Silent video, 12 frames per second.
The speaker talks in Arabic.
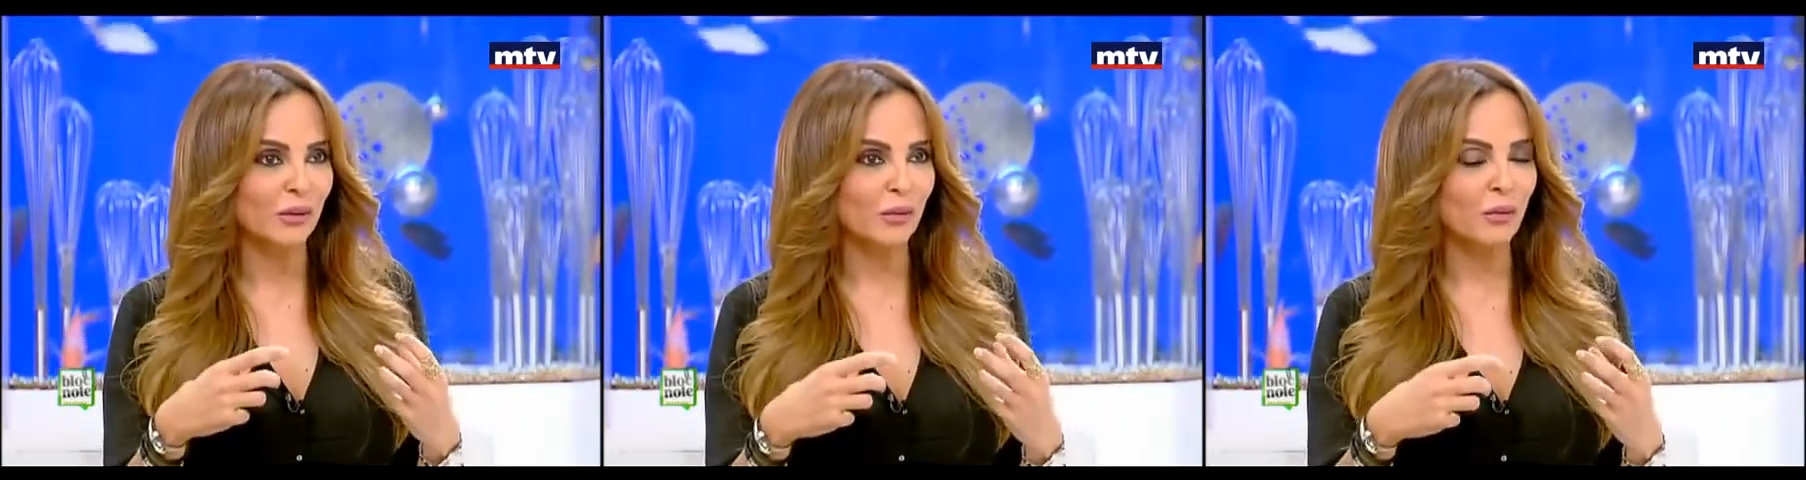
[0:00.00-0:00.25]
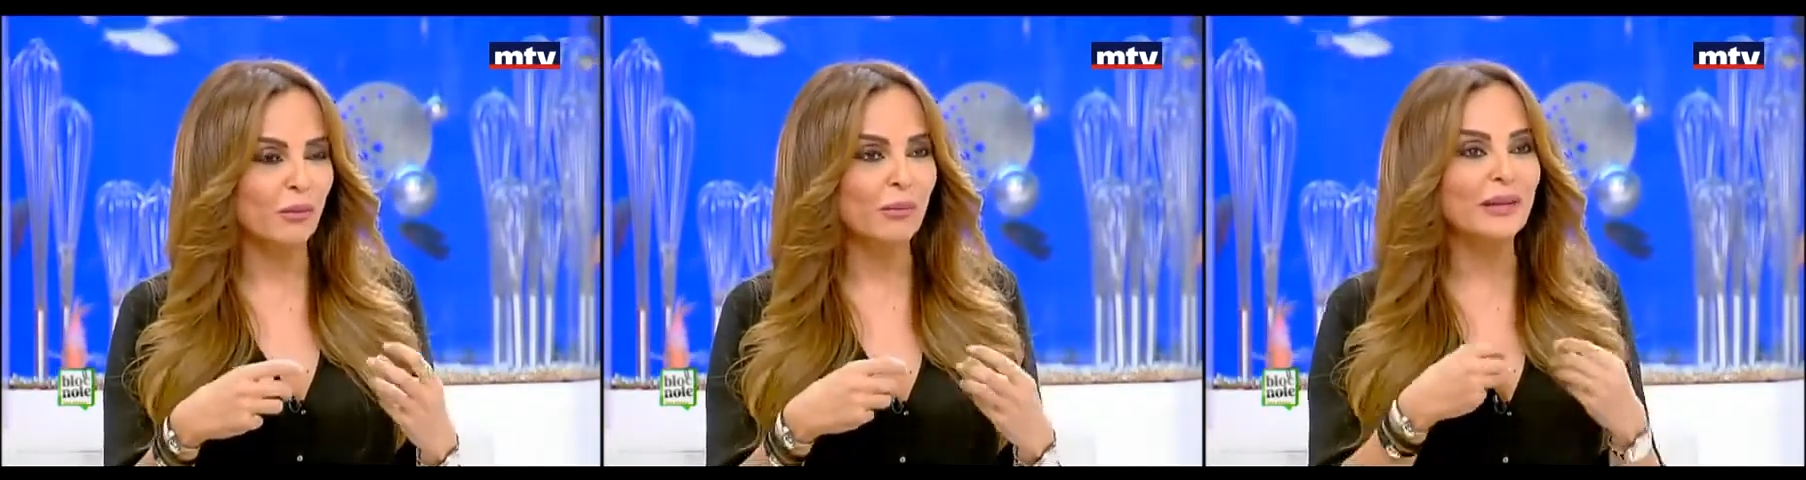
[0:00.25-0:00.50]

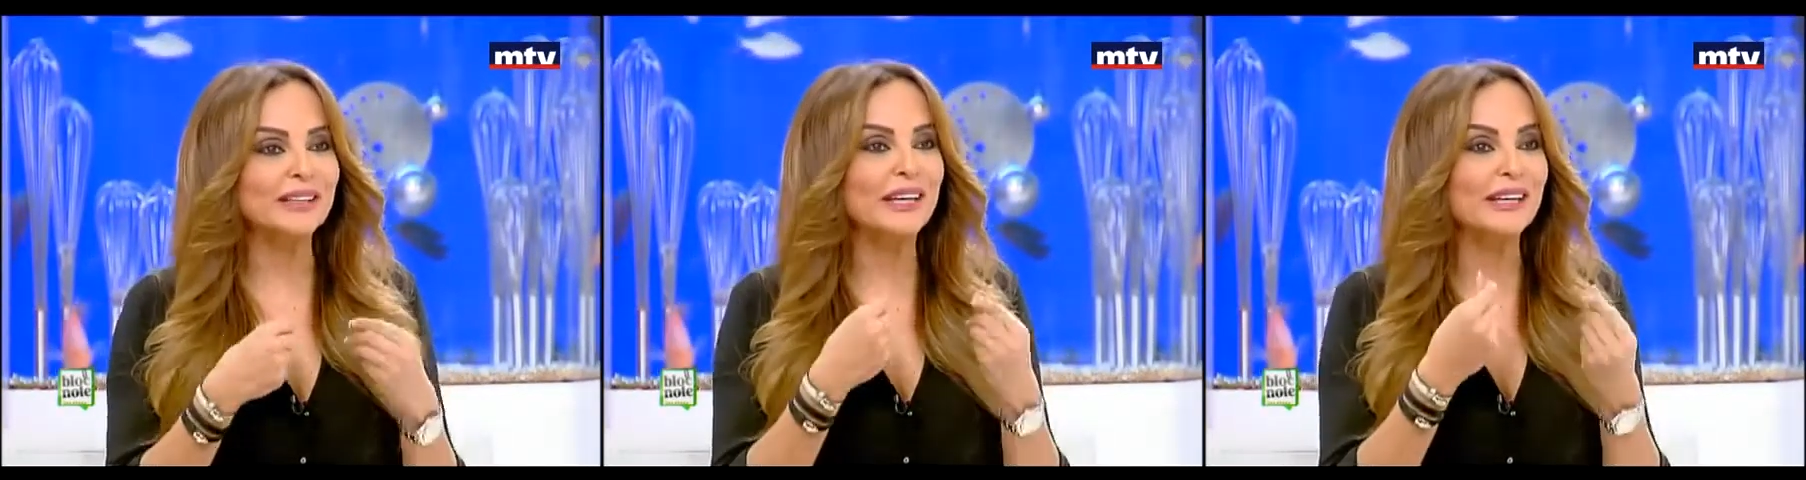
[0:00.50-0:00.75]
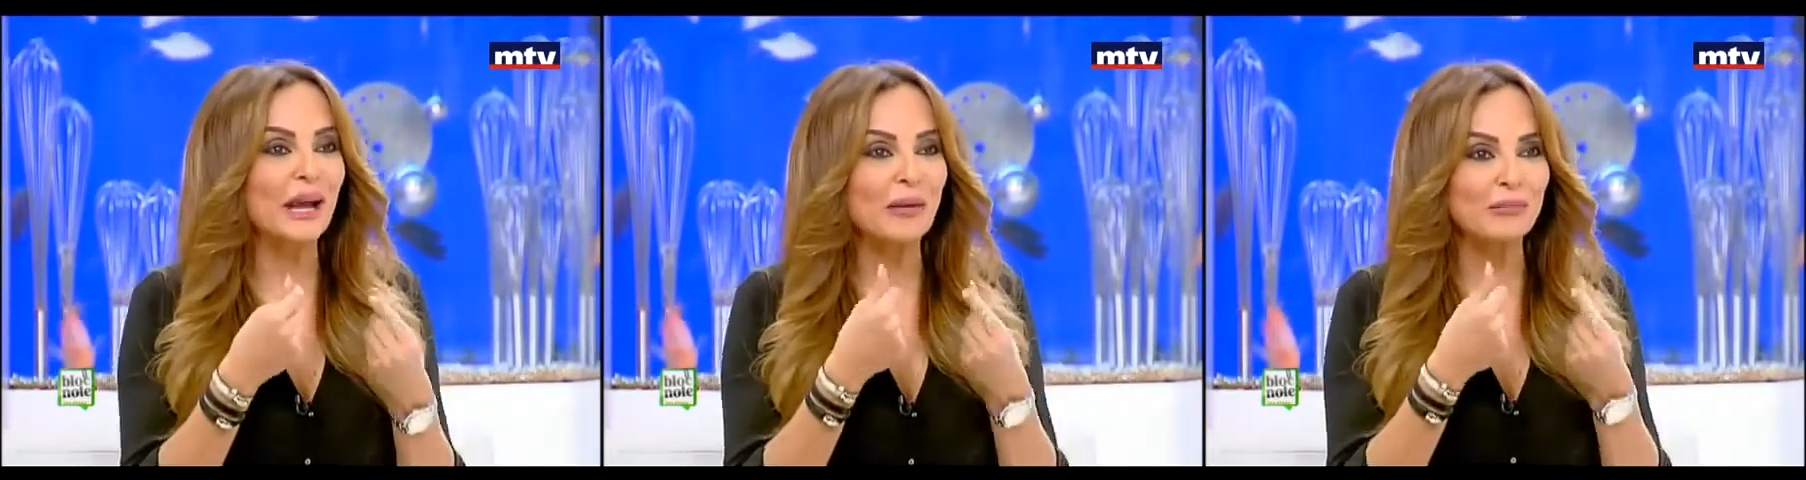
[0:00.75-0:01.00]
وما
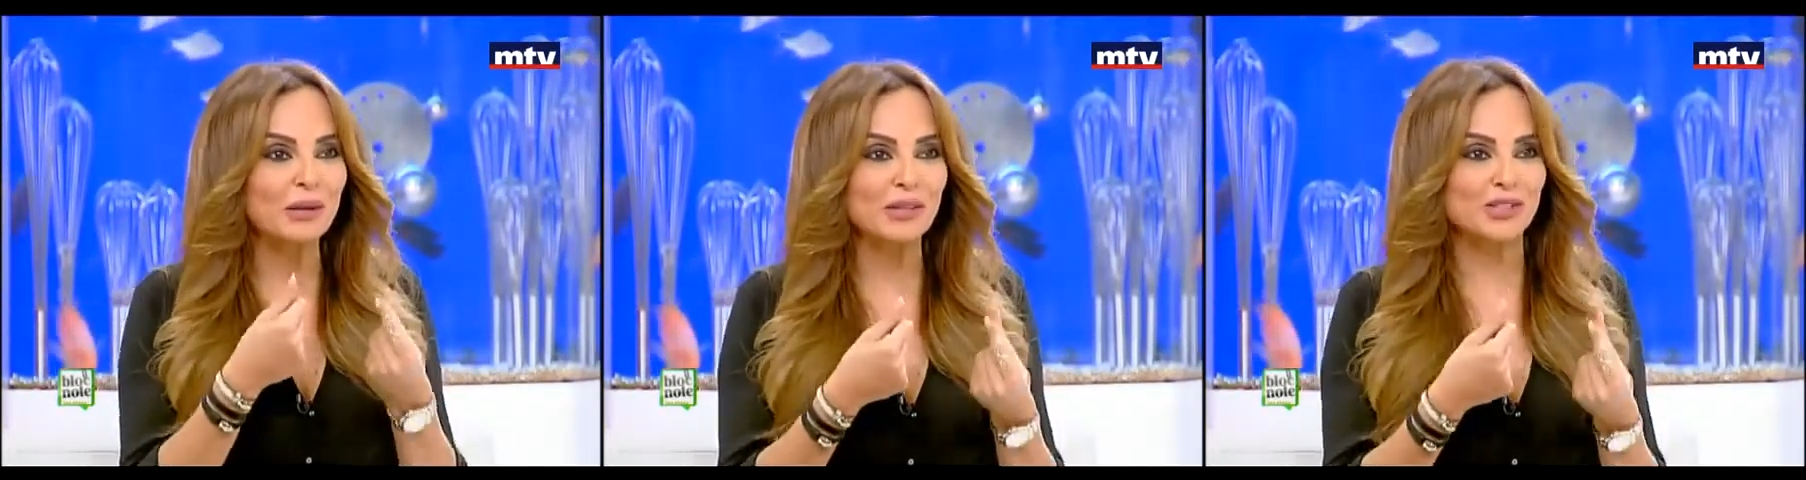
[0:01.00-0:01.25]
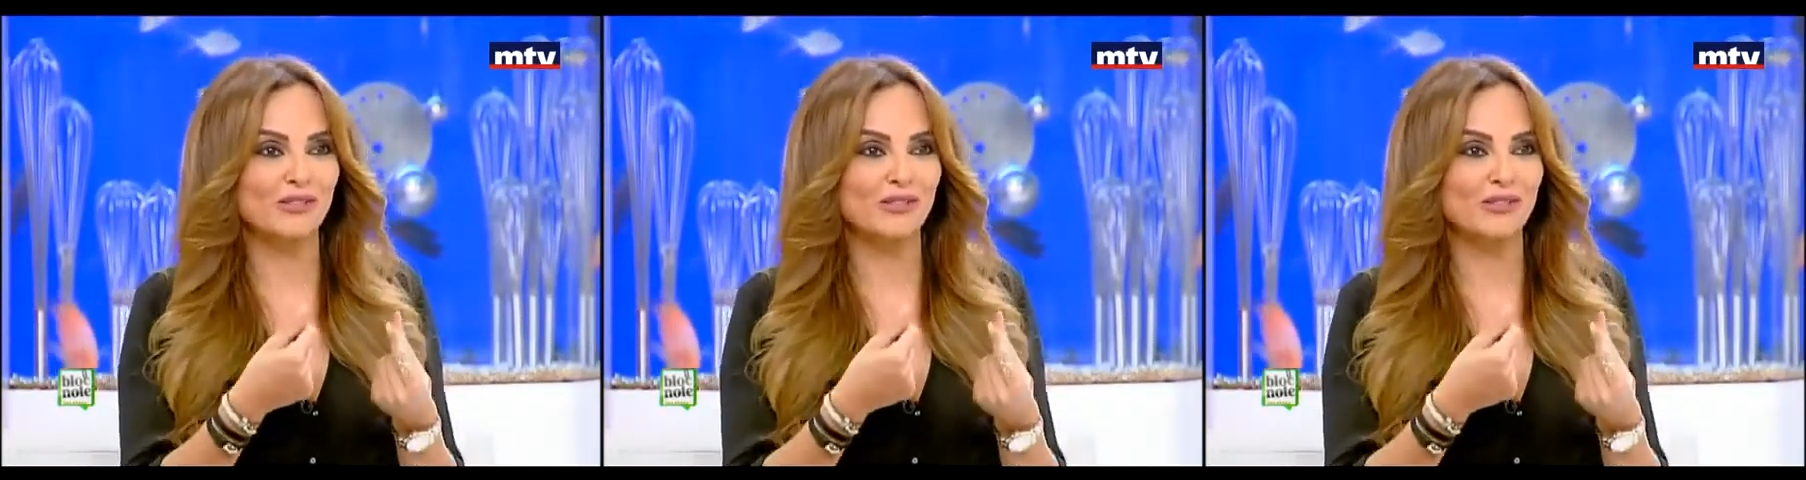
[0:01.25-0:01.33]
بيقدر يعبر